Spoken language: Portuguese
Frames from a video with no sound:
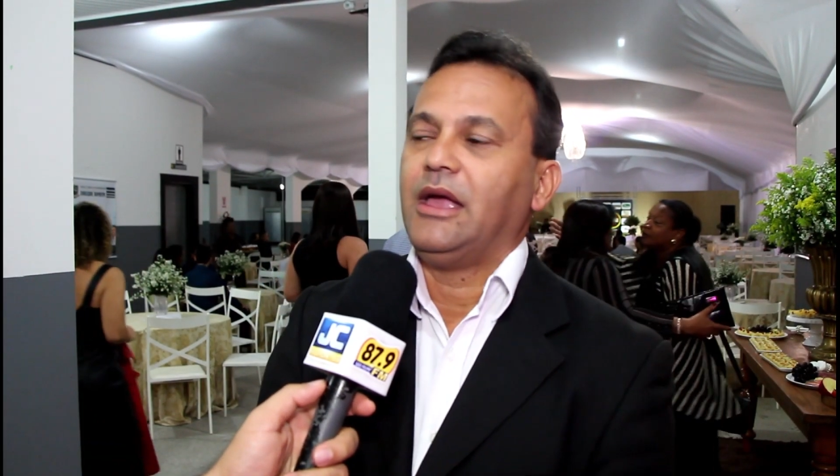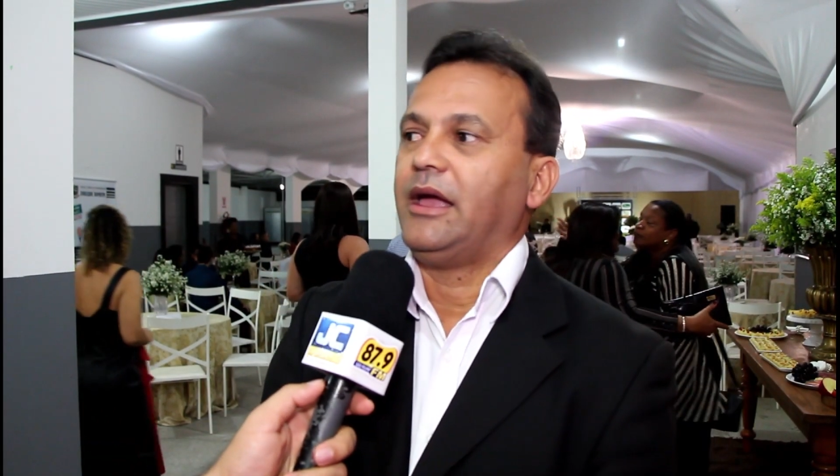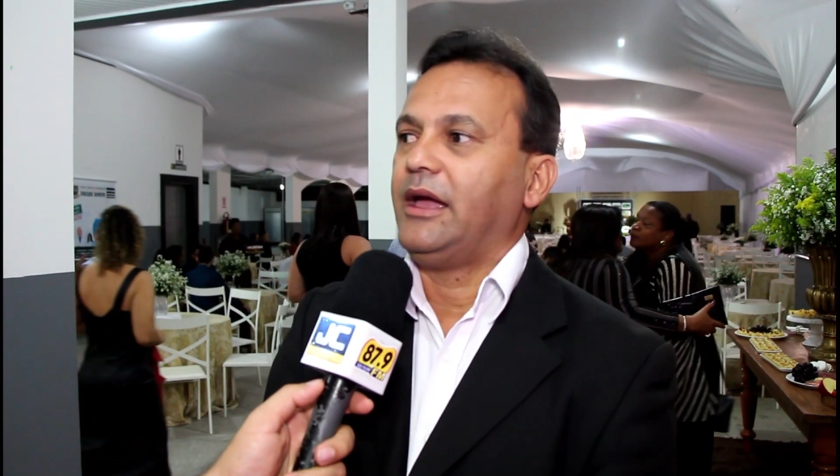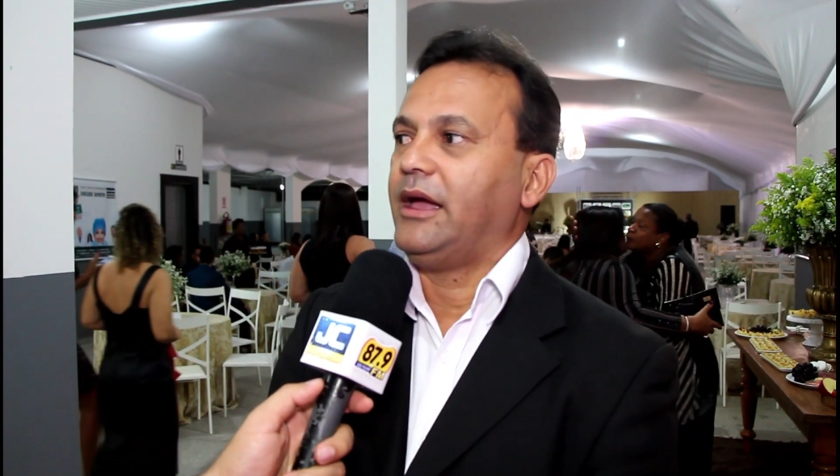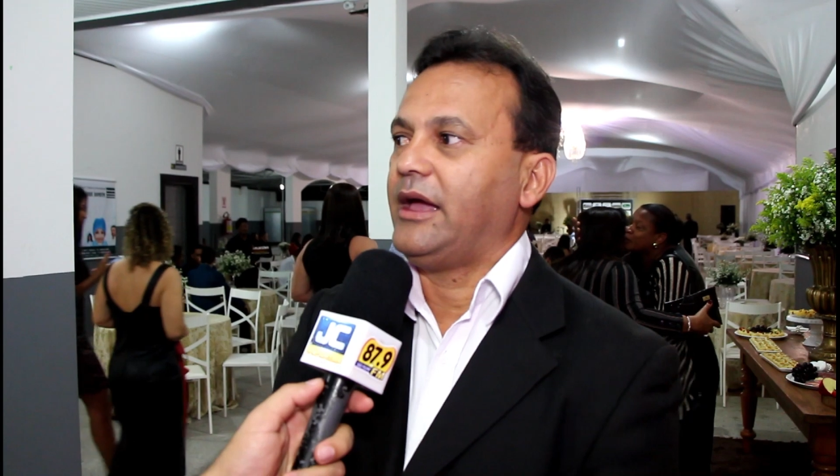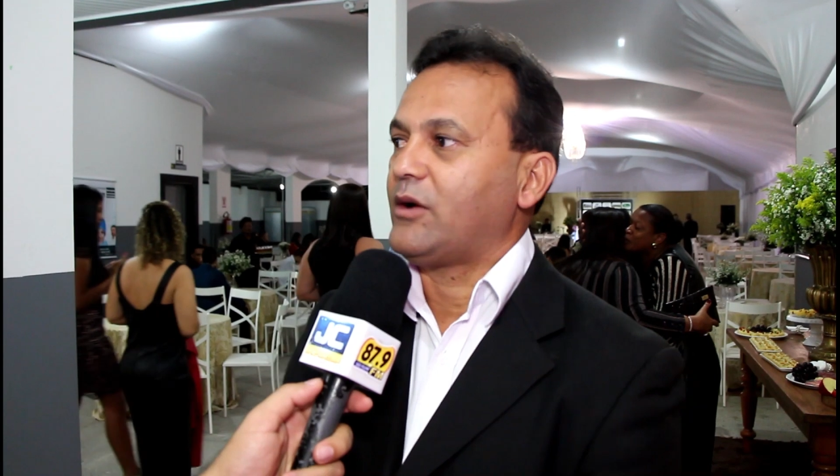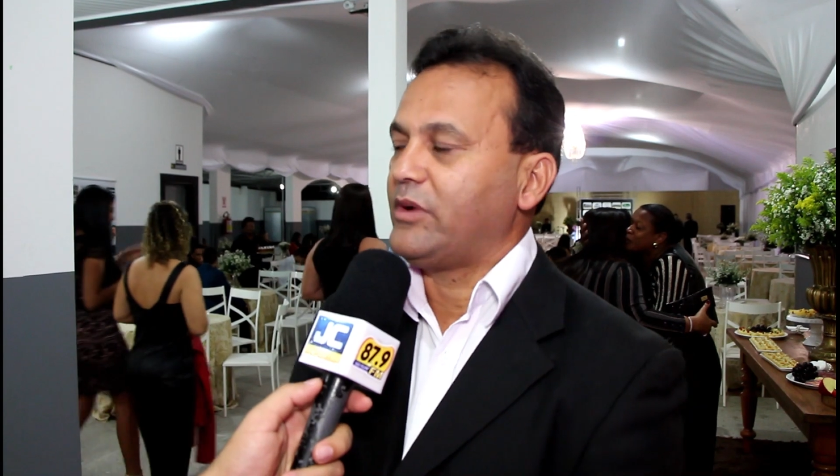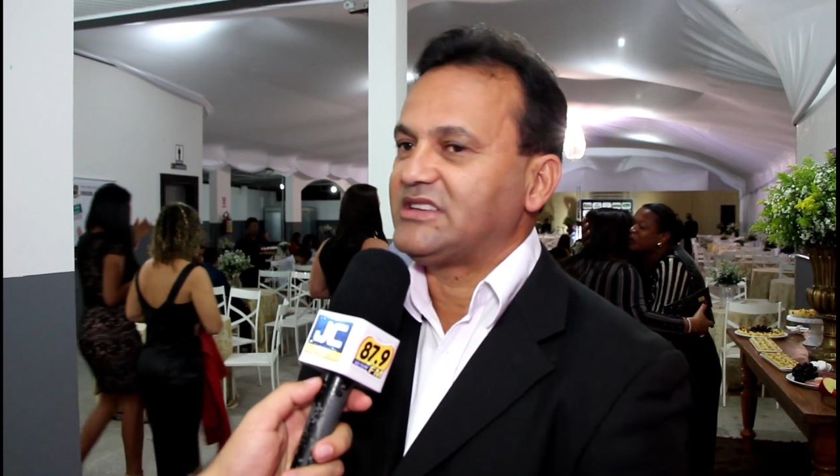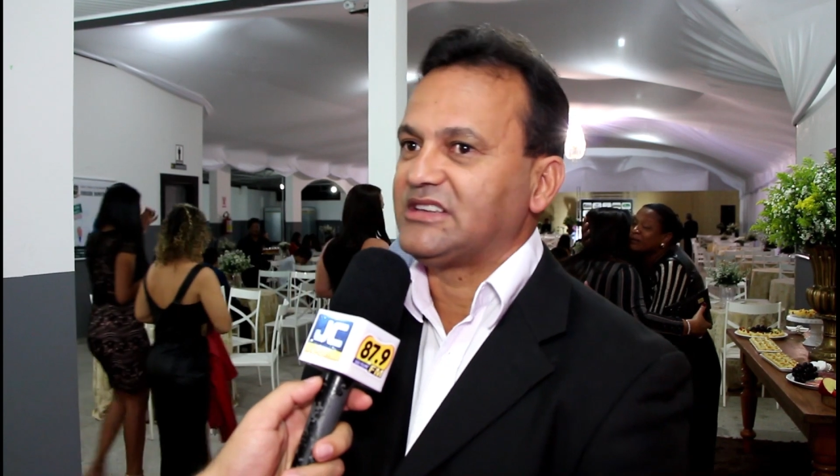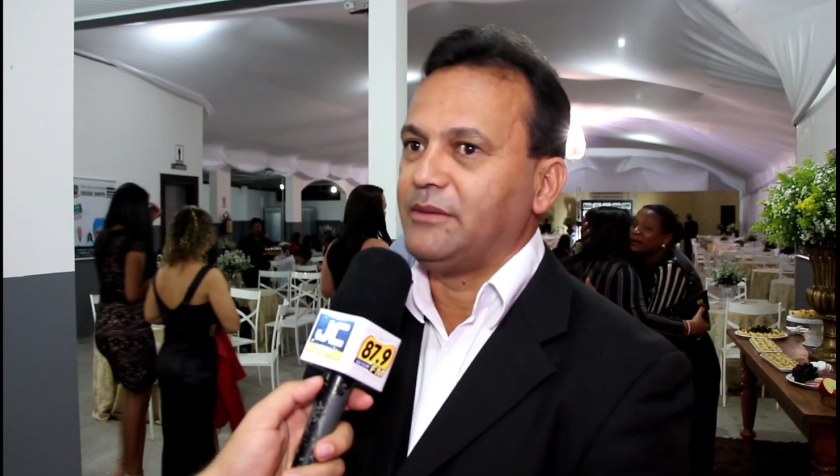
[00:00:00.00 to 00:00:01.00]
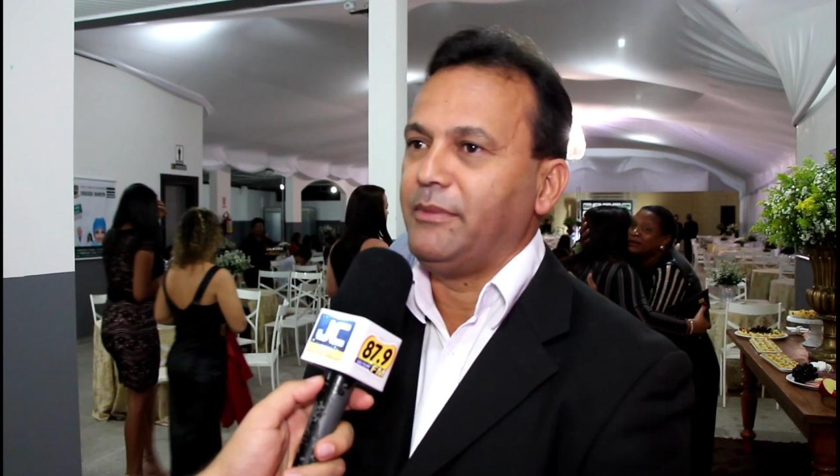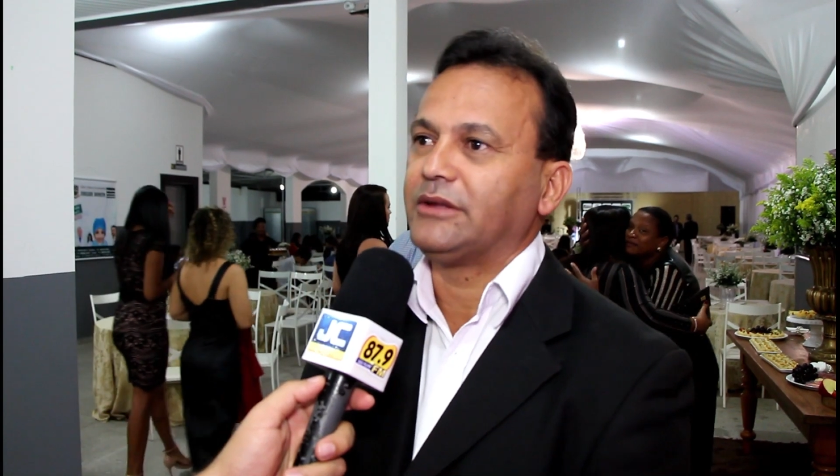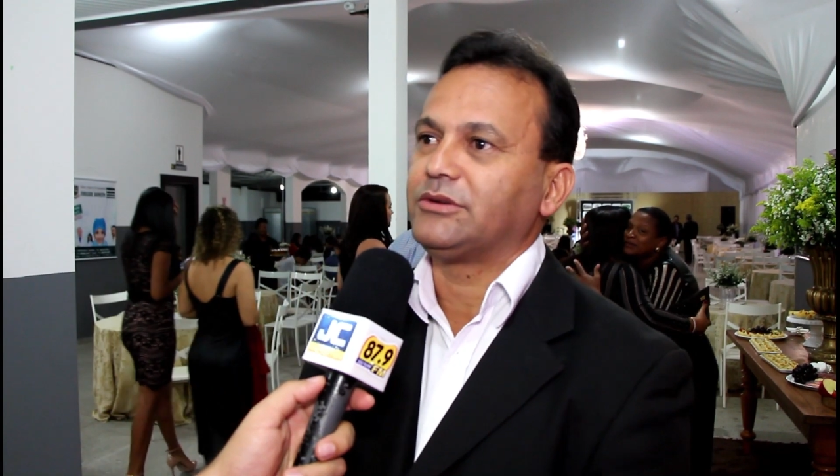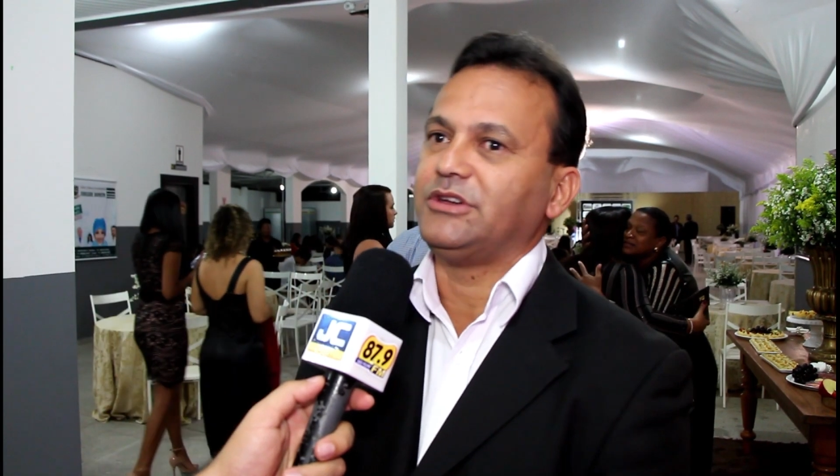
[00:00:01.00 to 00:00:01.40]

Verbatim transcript: é, reconhecimento